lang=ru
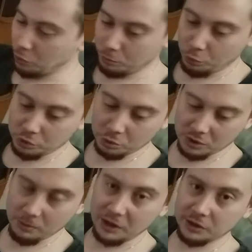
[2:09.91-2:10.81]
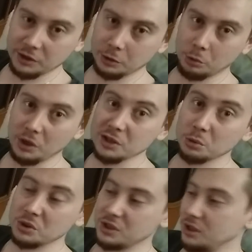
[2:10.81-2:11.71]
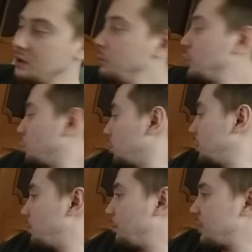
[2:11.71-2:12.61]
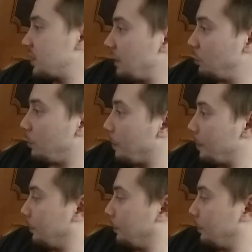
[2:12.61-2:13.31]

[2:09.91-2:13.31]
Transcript: но будет сегодня маленький такой экскурс э, вообще, что я себе поставлю,